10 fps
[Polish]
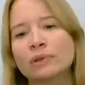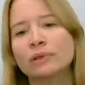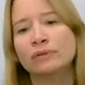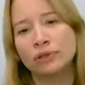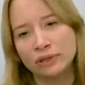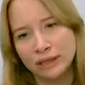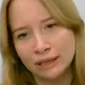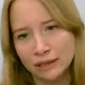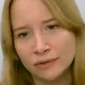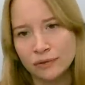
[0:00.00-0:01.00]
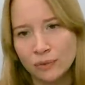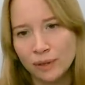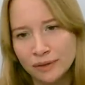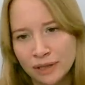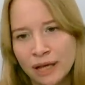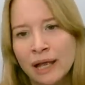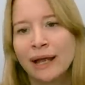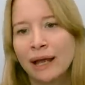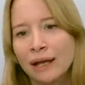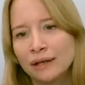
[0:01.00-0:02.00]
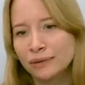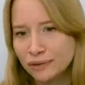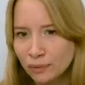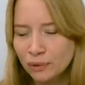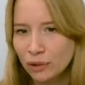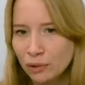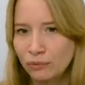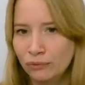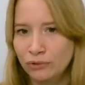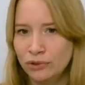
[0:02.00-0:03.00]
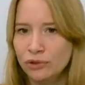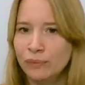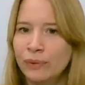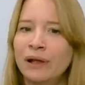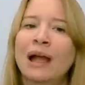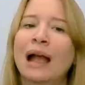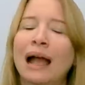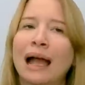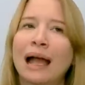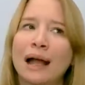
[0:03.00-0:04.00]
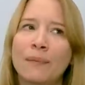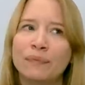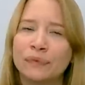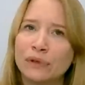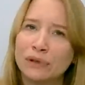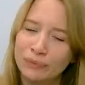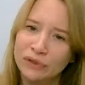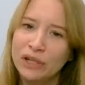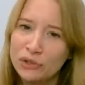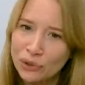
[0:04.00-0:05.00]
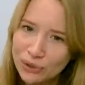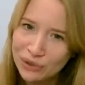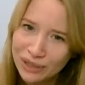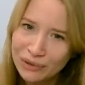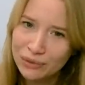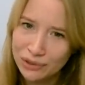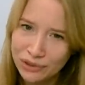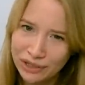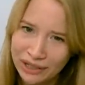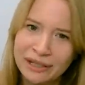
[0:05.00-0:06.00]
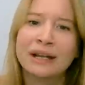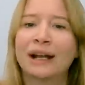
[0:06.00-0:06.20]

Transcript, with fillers: mogli wszystkie takie sytuacje e, sobie omówić i żeby no, nie ciągnęły się